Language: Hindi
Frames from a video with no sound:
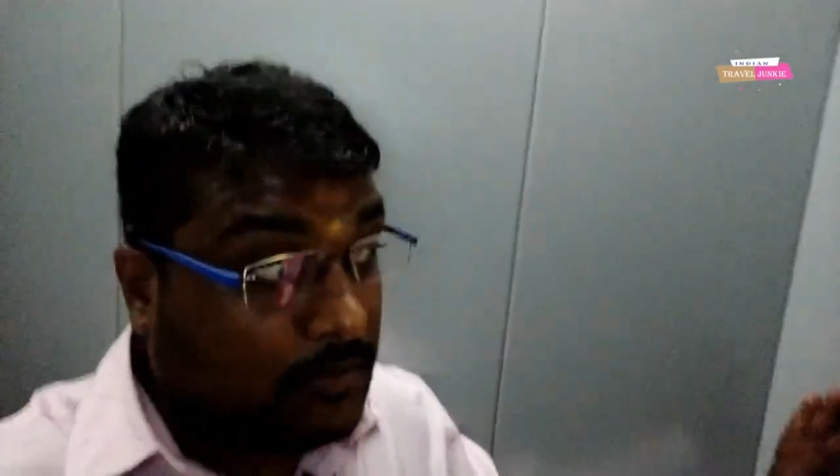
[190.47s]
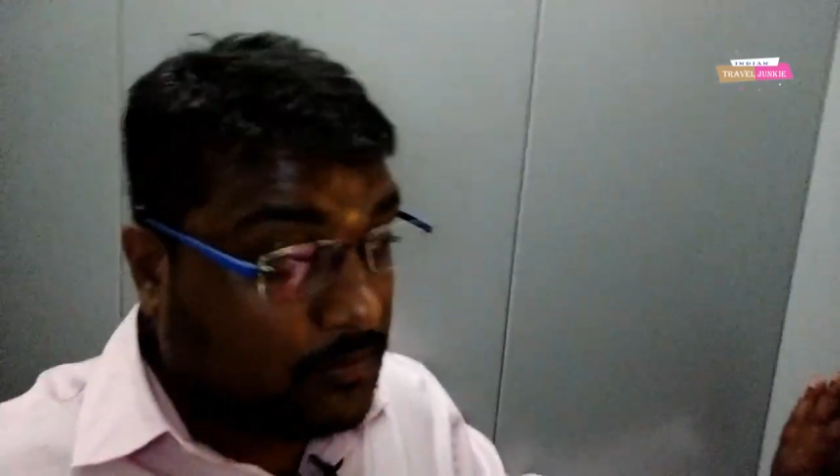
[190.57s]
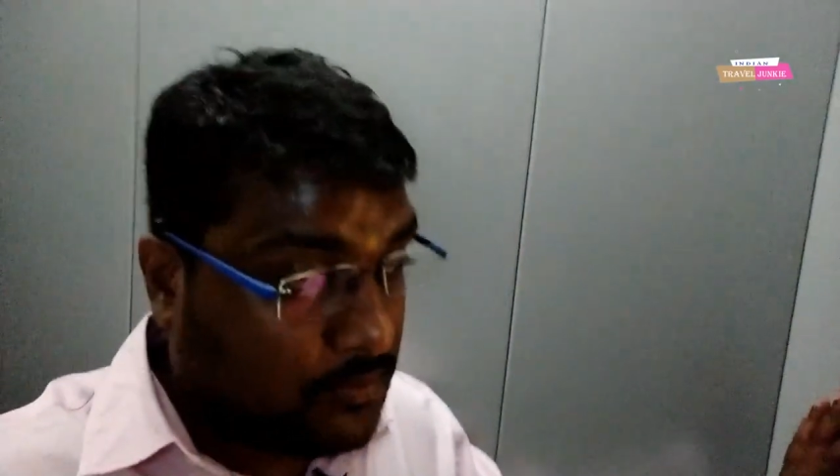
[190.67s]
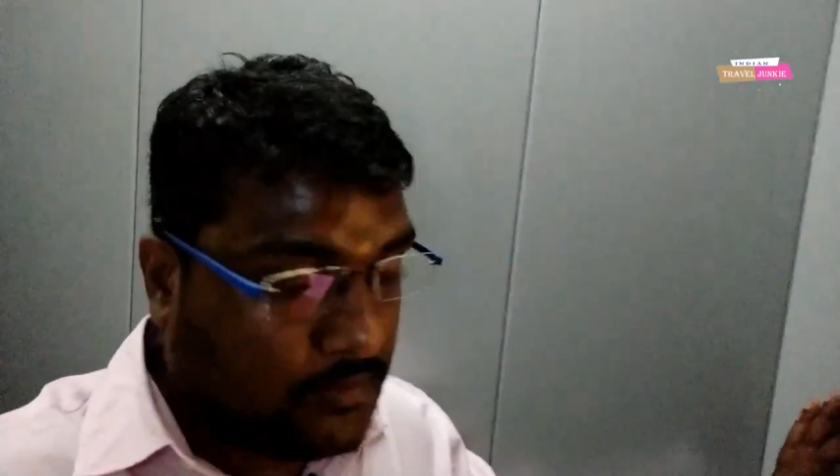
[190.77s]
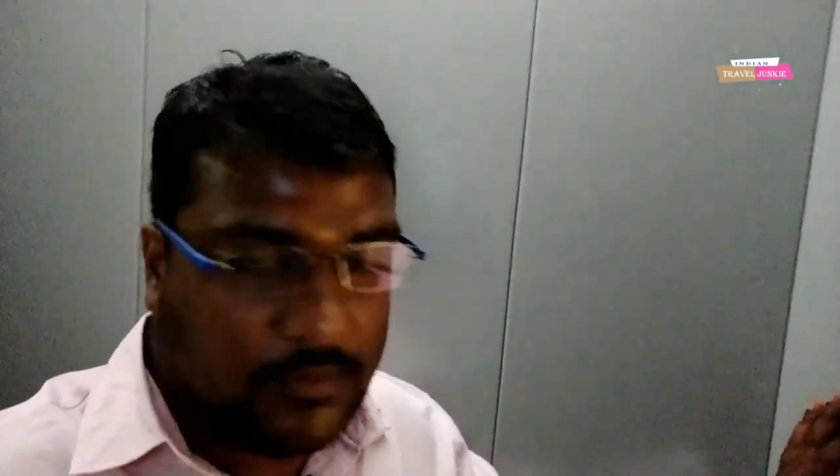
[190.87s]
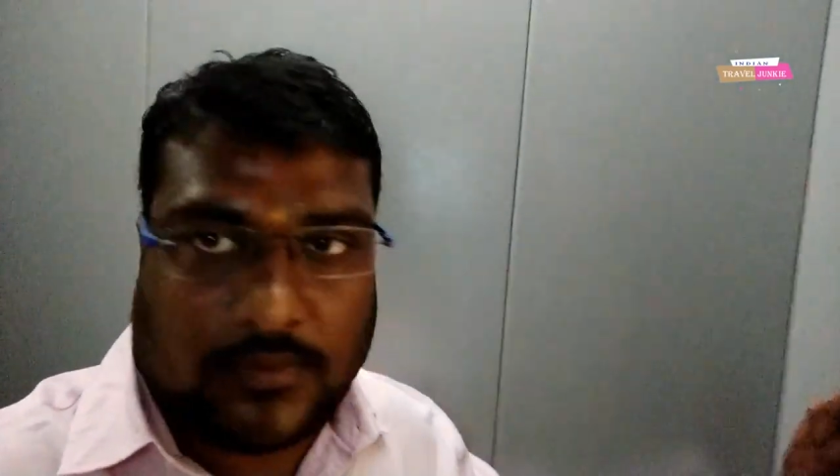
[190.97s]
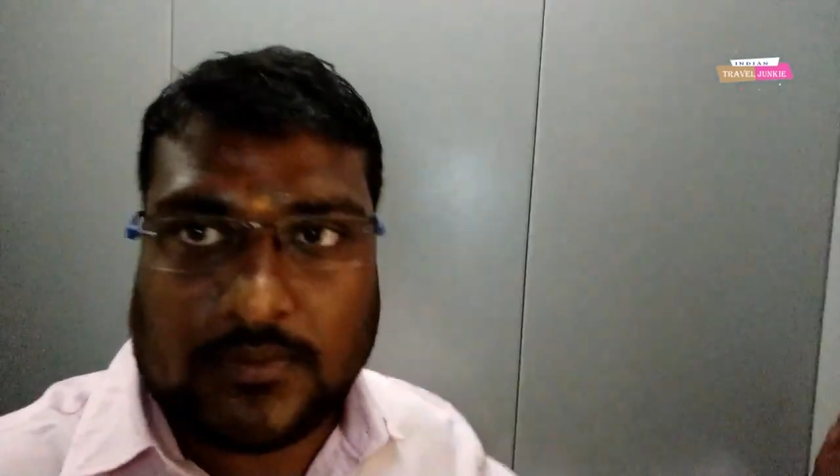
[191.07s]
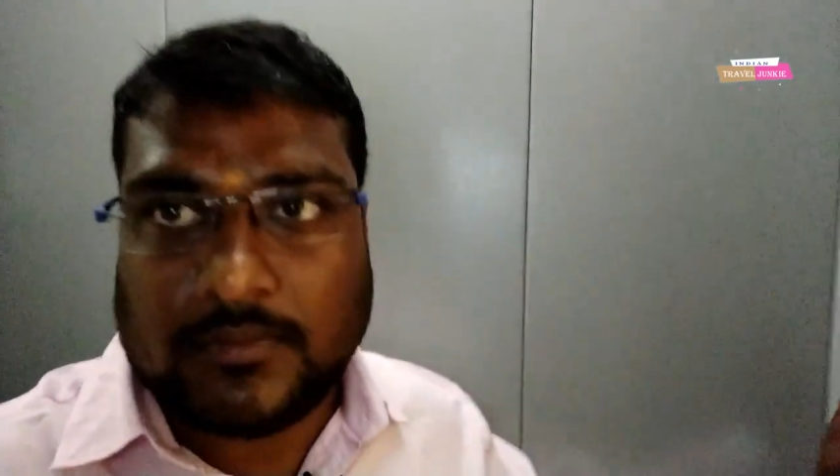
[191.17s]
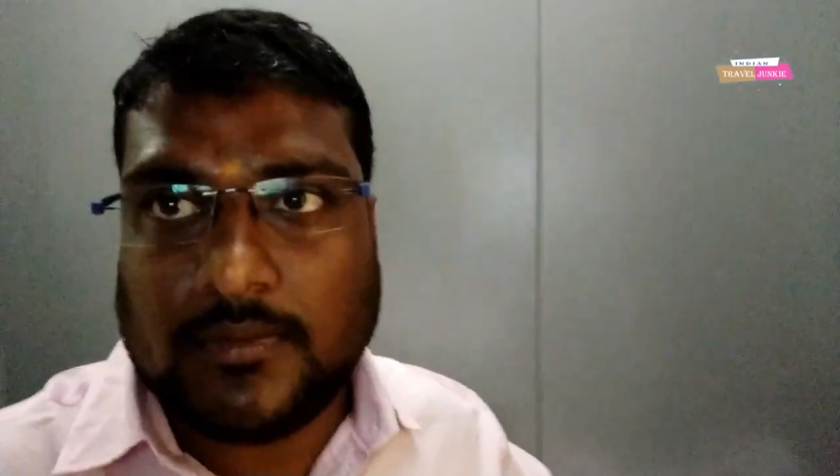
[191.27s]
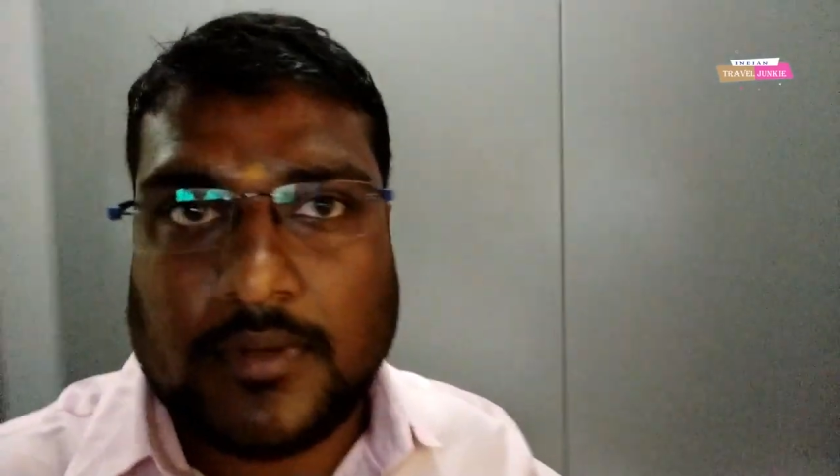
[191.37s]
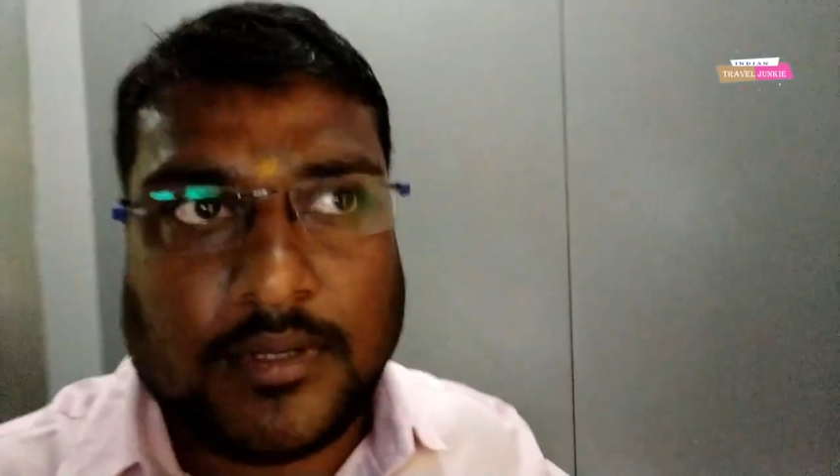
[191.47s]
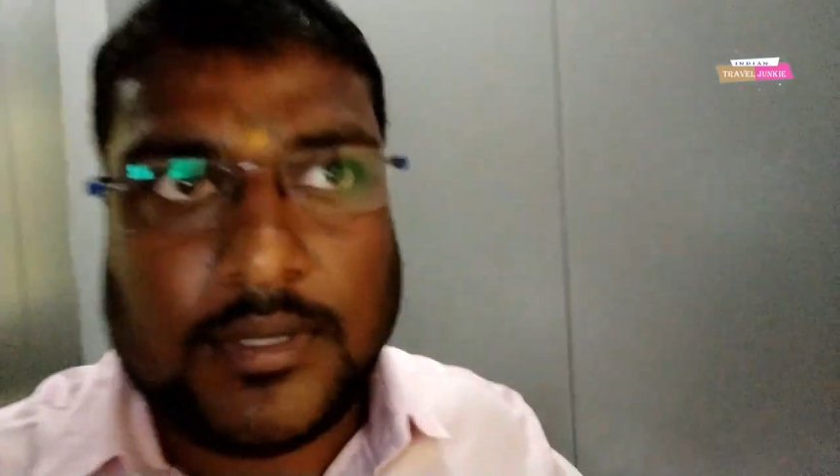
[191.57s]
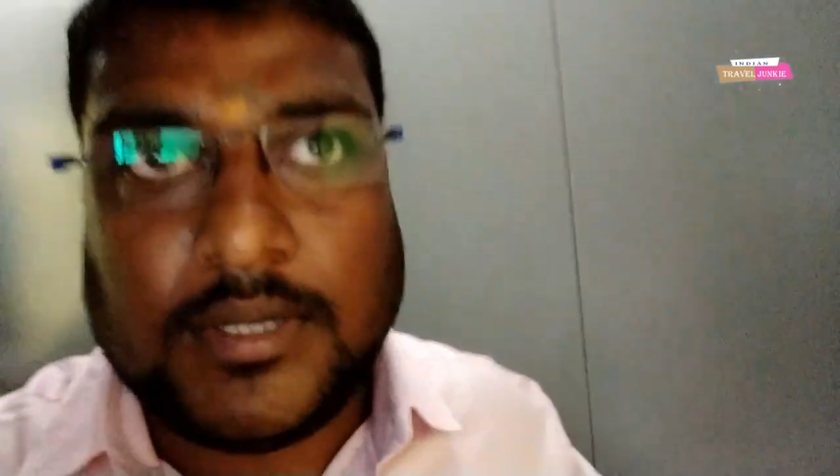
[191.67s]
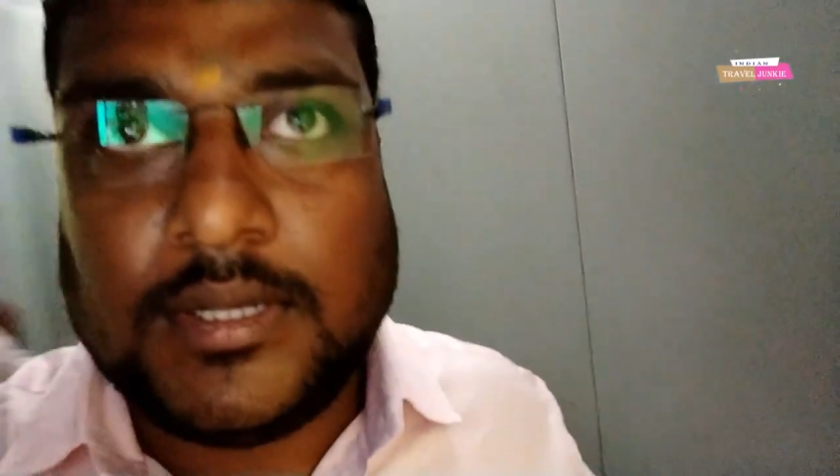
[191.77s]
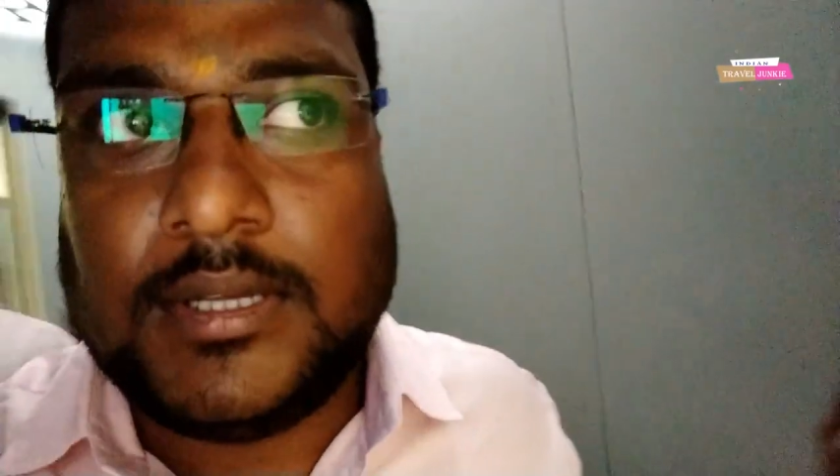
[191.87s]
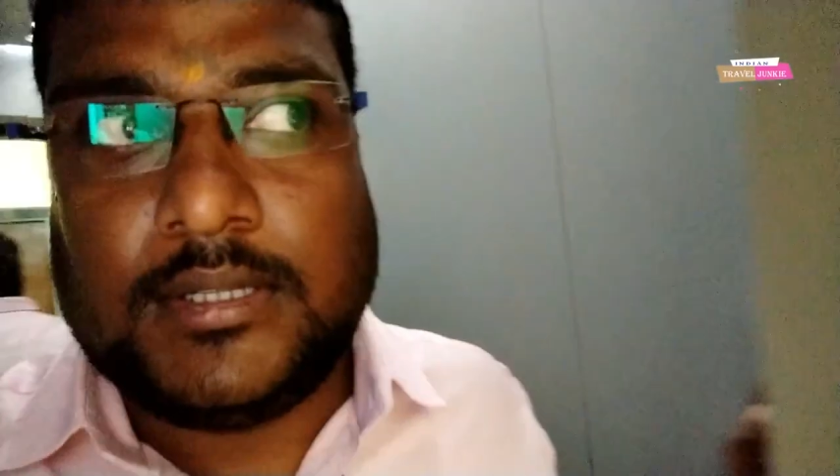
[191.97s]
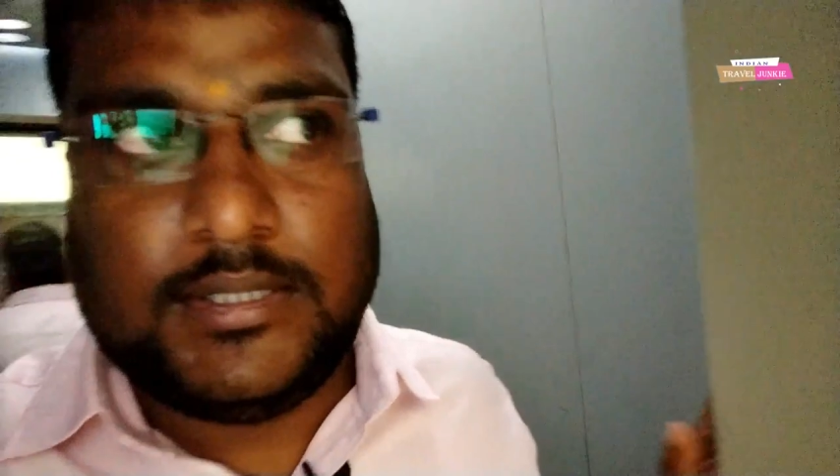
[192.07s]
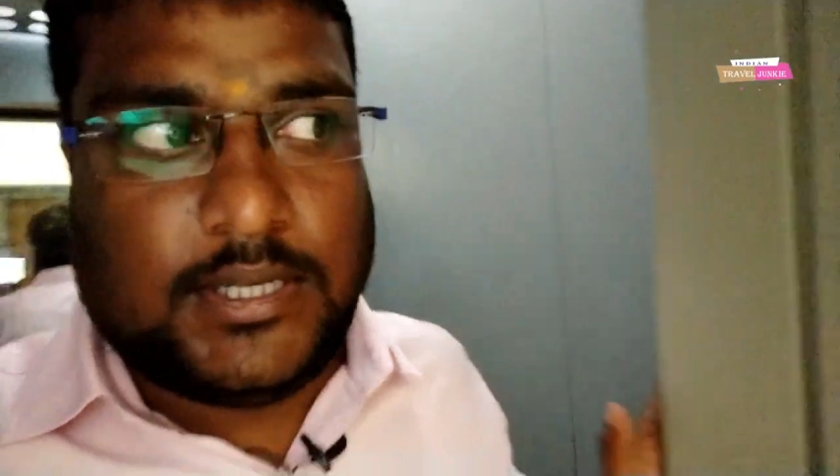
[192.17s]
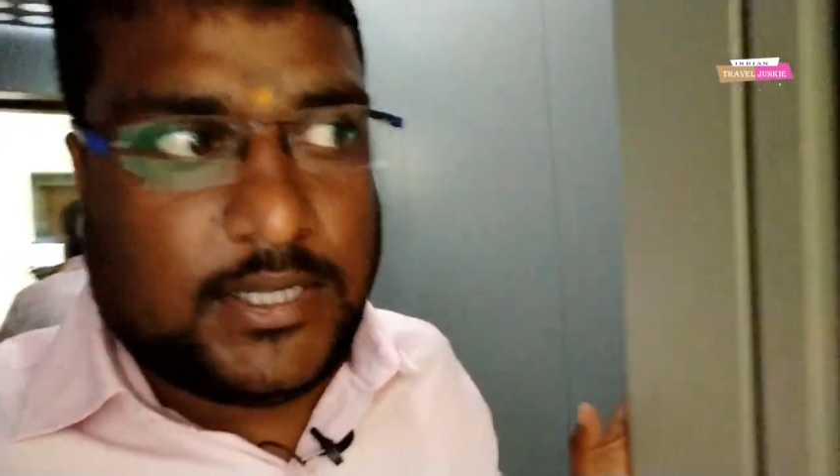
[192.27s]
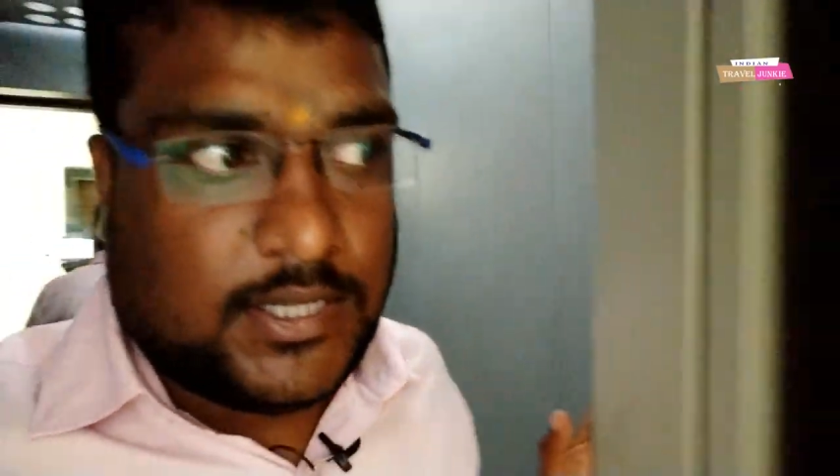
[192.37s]

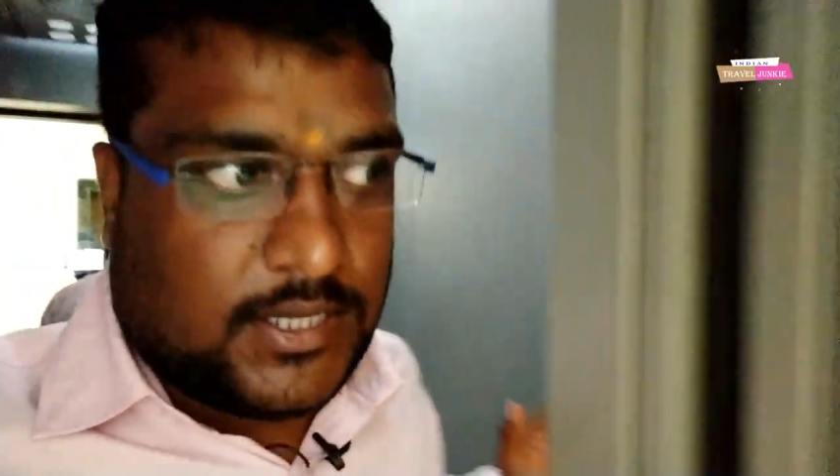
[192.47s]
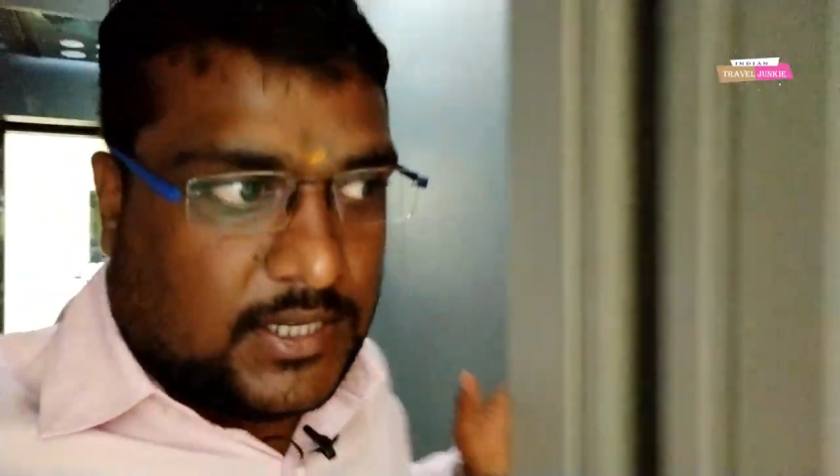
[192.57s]
हूँ ये